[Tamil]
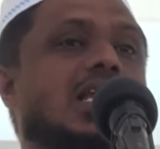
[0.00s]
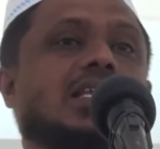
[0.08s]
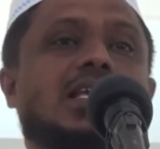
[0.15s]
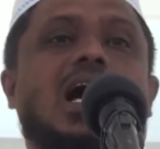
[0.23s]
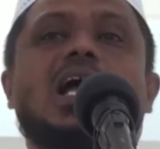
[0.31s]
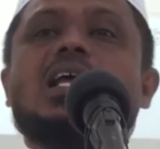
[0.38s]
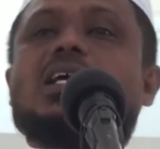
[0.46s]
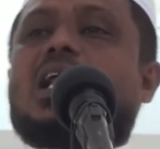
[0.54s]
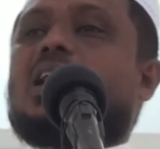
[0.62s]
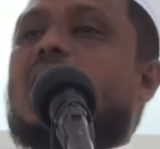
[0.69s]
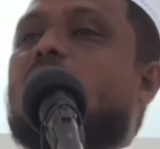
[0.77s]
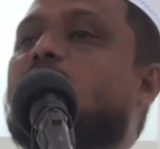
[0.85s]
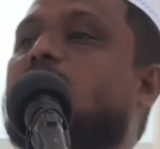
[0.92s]
யாருக்கு
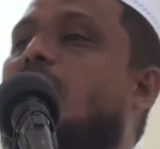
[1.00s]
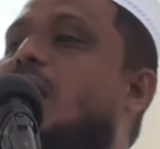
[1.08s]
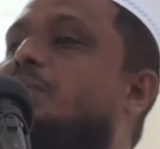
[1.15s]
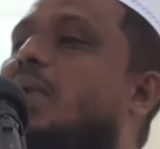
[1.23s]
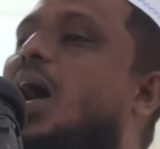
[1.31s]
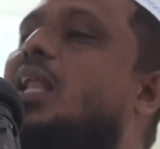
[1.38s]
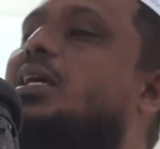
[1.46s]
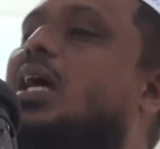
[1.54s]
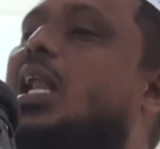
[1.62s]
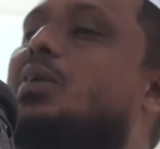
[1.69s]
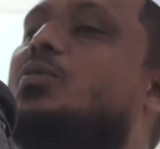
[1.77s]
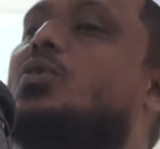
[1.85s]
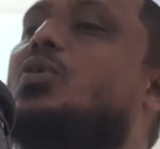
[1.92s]
அல்லாஹு தாலா மார்க்க
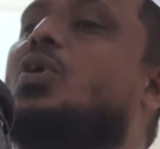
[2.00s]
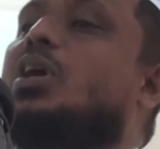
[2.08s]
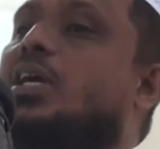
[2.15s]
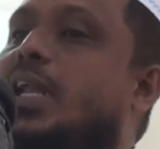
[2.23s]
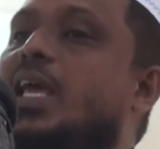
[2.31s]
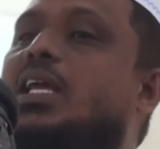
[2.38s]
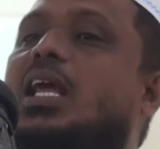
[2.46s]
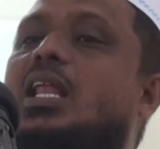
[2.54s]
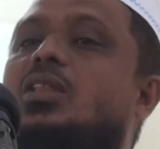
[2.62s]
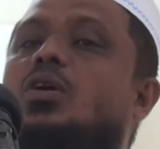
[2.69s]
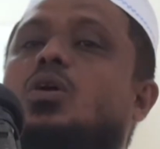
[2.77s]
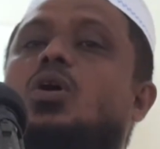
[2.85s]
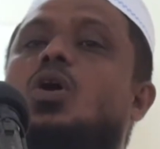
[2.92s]
அறிவு
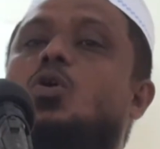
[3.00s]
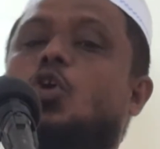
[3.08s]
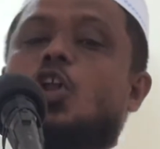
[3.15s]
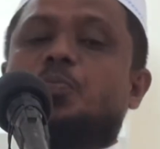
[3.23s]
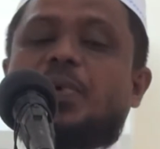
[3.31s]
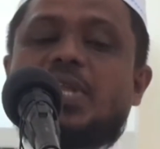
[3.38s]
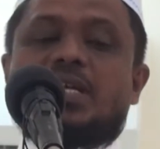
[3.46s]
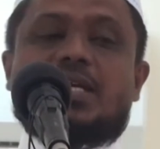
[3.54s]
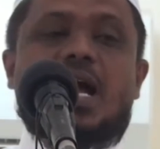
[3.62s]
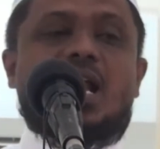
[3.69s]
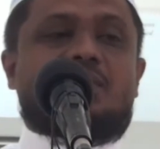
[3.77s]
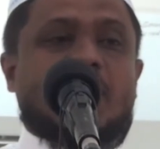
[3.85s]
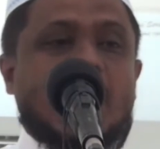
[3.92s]
கிடைக்கிறதோ
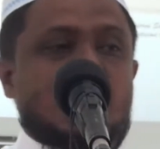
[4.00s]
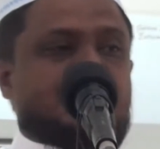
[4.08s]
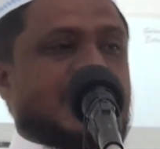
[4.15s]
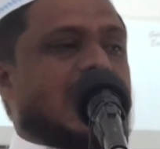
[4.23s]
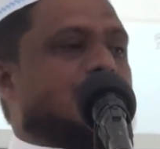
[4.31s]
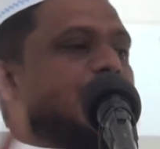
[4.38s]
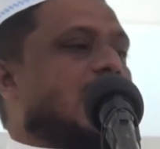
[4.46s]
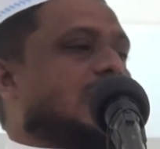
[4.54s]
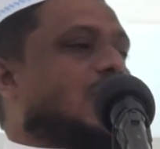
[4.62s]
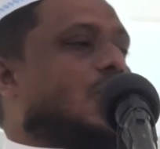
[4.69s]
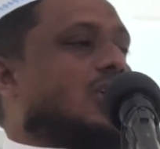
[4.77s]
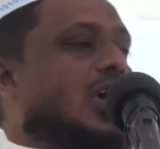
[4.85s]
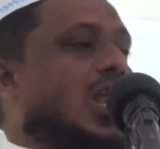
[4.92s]
கொடுப்பதற்கான வாய்ப்பை
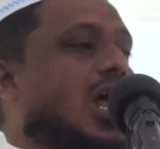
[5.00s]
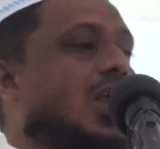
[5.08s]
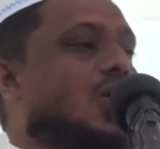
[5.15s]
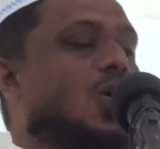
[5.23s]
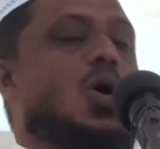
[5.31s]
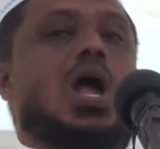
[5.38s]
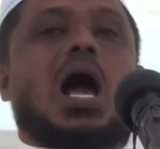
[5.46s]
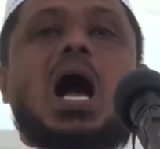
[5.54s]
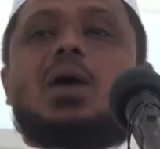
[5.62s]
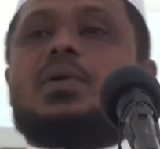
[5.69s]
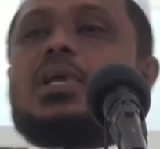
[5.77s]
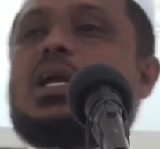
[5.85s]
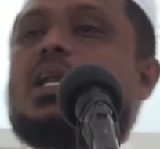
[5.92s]
ஏற்படுத்தி கொடுக்கிறானோ
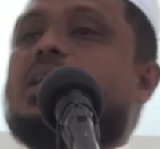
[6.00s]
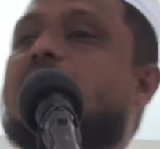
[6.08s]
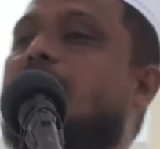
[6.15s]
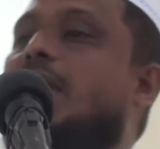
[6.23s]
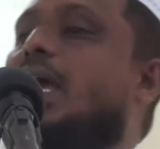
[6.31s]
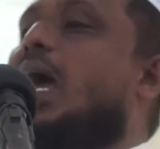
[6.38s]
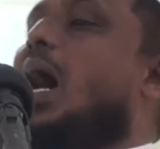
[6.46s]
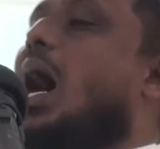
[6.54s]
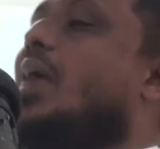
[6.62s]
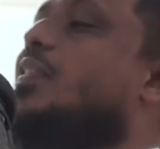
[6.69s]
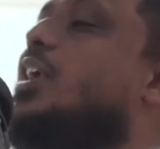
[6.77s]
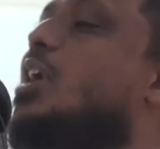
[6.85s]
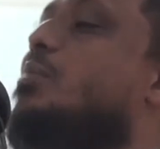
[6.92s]
அவர்களுக்கு
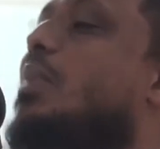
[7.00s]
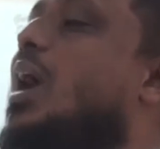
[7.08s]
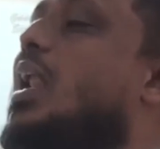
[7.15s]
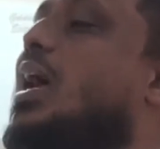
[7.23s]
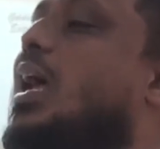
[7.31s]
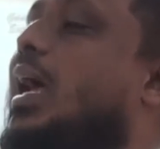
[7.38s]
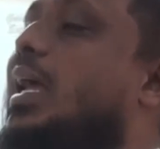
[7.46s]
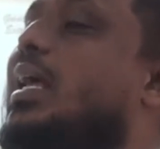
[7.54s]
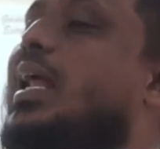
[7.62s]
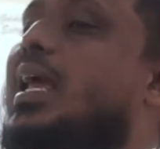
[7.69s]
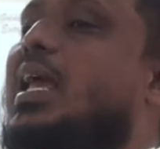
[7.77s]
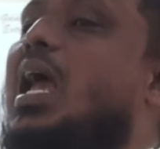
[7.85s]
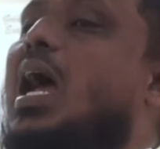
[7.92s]
அதிகமான
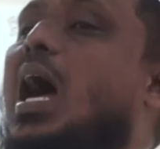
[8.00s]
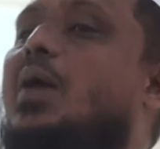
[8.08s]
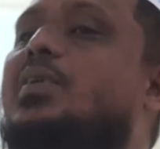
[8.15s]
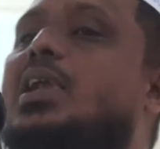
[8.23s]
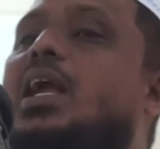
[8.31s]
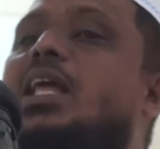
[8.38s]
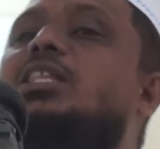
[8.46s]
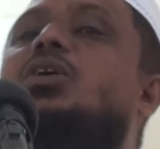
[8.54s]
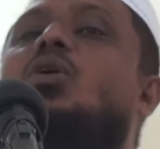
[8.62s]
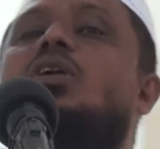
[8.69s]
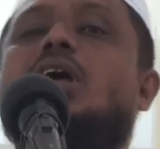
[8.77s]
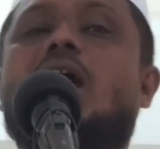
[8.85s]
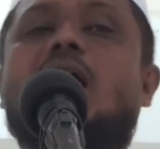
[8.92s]
ஹைரை அவர்கள் அடைந்து
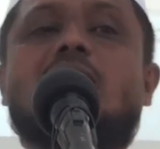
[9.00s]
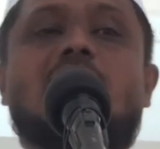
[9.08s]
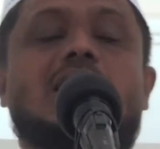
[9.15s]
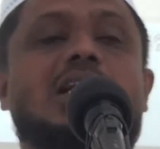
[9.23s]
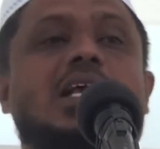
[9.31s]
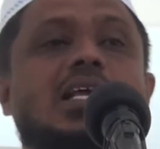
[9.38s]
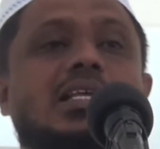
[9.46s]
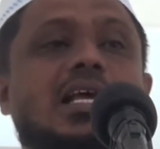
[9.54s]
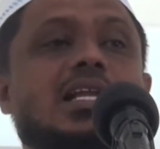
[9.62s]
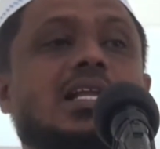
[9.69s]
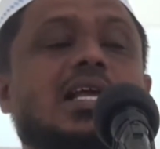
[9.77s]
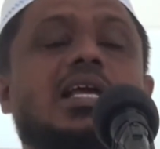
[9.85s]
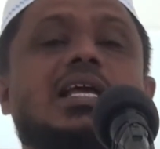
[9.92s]
கொள்கிறார்கள்
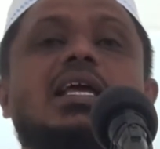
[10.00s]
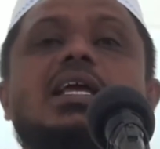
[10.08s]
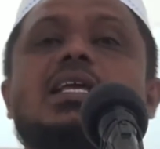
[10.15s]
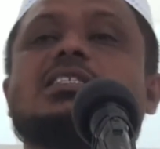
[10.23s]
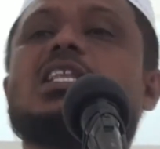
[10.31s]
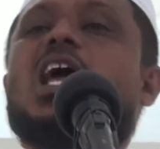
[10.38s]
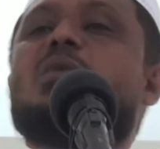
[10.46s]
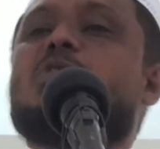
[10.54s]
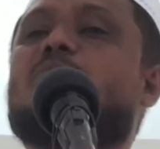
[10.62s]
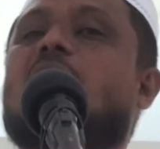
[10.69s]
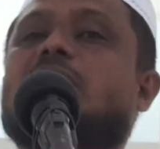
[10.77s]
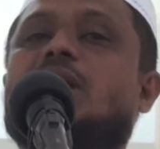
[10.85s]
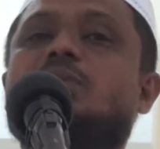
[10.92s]
என்று இஸ்லாமிய
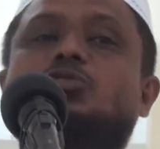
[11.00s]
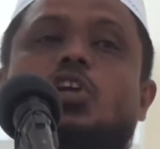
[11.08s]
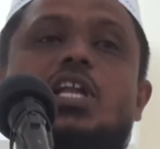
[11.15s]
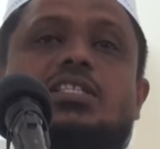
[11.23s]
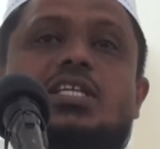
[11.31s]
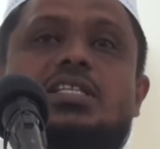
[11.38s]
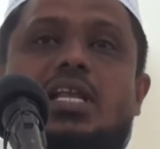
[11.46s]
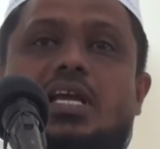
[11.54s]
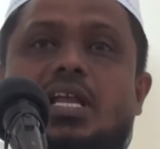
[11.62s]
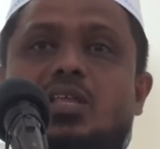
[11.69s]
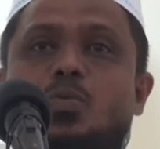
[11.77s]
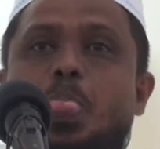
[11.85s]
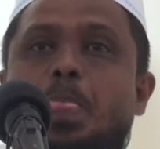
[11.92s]
மார்க்கம் சொல்லி
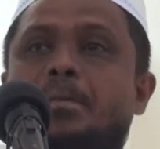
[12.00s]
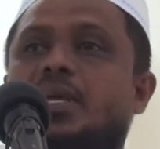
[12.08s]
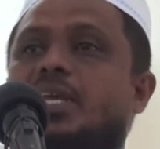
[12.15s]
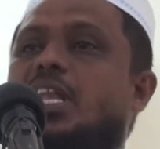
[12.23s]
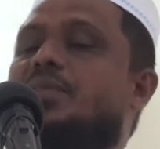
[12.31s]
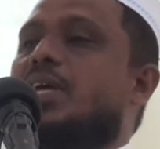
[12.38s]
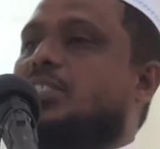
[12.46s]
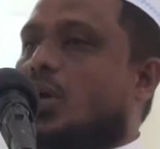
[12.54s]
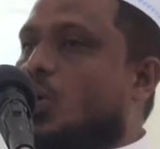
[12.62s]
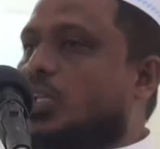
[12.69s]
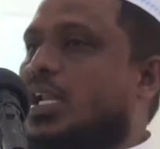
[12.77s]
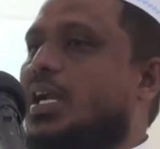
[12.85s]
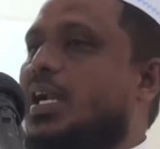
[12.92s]
தந்திருக்கிறது எனவே
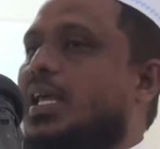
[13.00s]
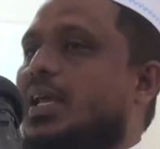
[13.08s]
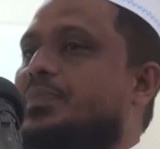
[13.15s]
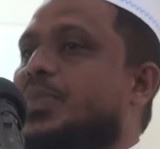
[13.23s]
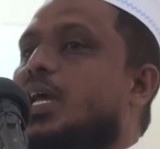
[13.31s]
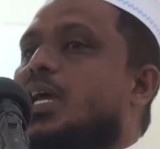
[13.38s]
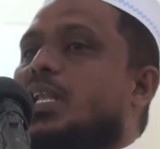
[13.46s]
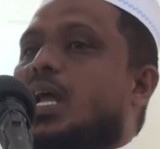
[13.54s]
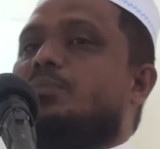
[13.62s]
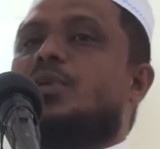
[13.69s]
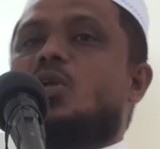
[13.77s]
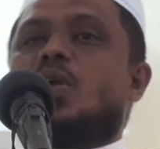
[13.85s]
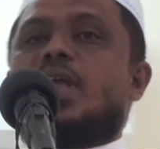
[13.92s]
சகோதரர்களே
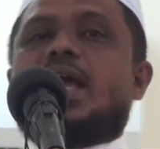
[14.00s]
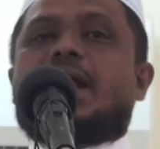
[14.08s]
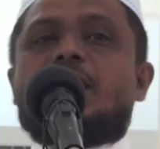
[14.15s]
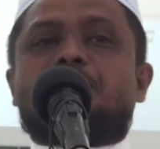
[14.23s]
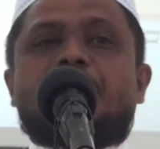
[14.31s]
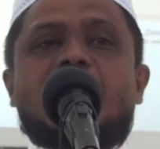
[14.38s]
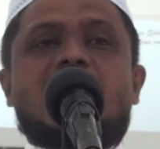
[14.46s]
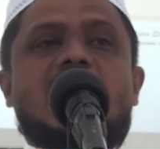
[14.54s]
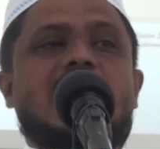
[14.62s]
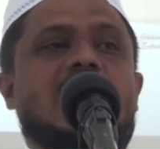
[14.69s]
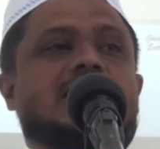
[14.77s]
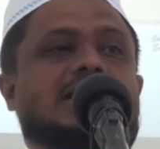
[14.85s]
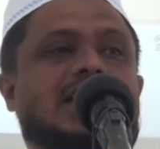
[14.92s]
நம்மளுடைய
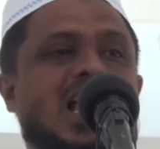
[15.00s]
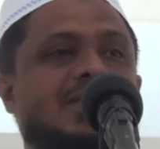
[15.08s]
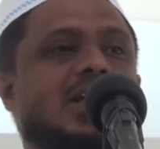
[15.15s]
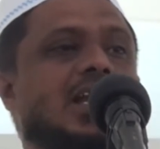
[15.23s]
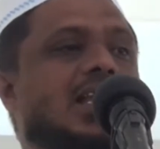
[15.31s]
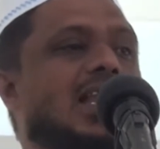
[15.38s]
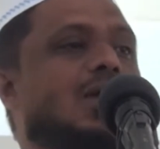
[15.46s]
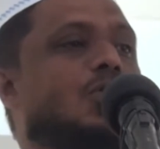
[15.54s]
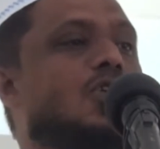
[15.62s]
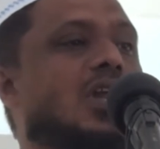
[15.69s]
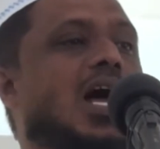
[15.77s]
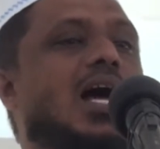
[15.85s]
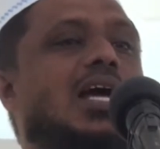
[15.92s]
அடிப்படையான தேவைகளிலே
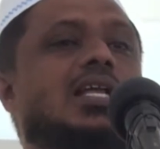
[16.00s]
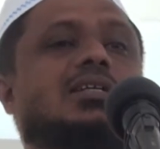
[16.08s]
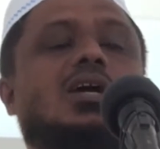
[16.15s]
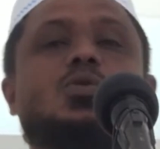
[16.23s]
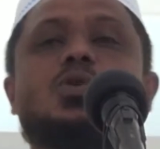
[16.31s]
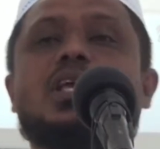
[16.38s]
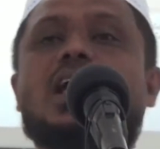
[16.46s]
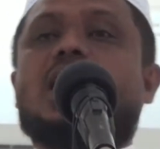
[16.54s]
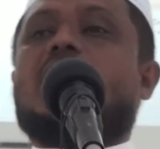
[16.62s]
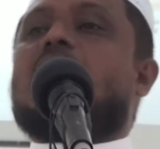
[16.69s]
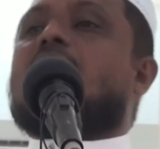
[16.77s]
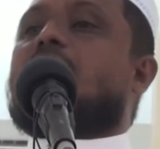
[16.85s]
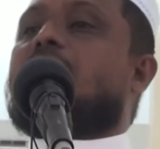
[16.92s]
ஒன்றாக இருக்கக்கூடிய
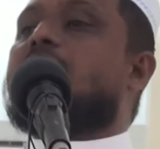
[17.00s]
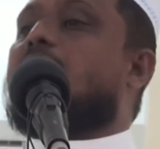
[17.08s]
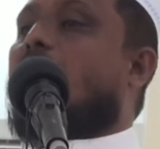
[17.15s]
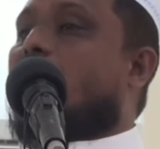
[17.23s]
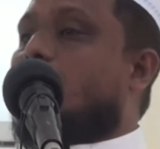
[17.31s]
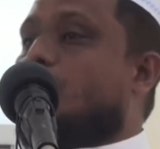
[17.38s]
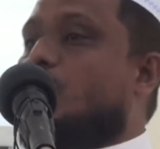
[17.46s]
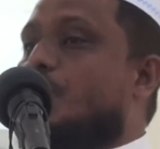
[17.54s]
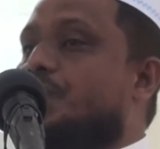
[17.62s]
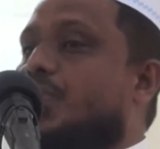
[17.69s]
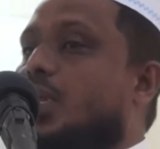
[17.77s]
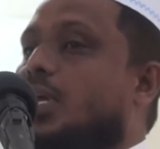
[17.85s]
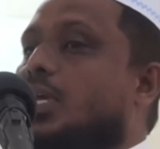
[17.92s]
இந்த அறிவு
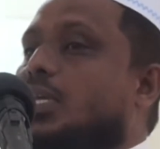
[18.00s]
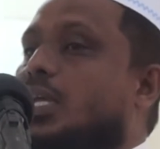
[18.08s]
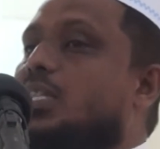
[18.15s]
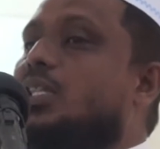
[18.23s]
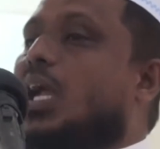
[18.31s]
எந்த